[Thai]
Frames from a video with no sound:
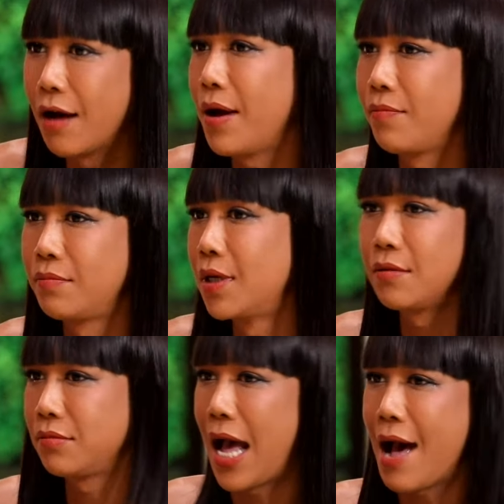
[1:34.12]
เขาแบบมึง
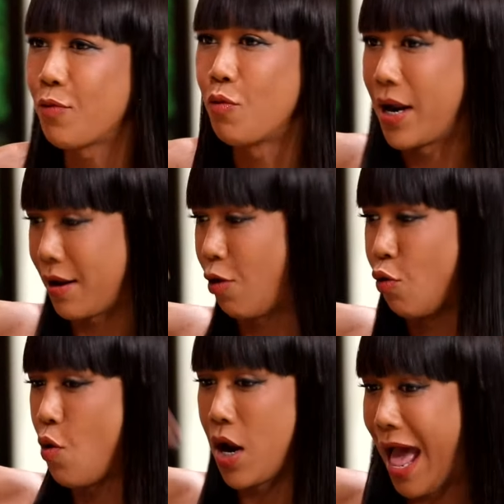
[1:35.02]
ข้ามกูไปเขา
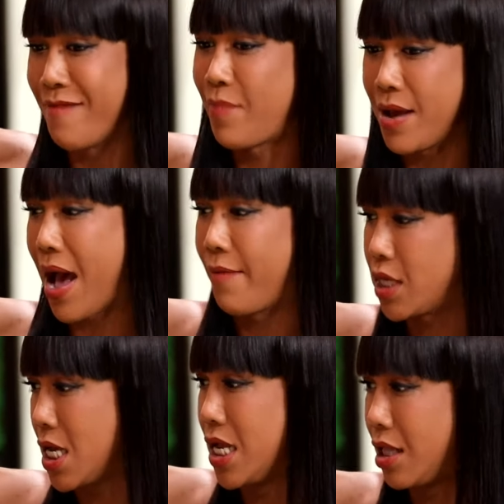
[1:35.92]
กวนลันไปแบบ
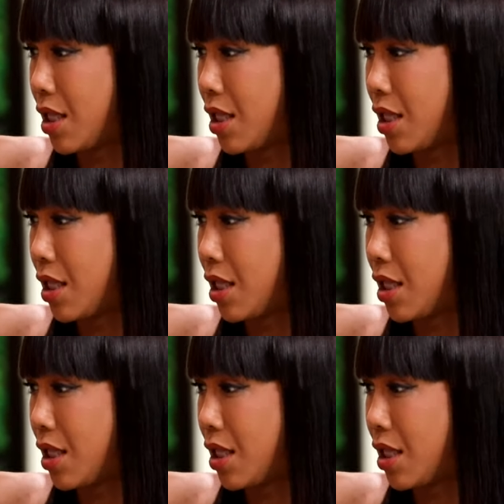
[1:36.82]
สี่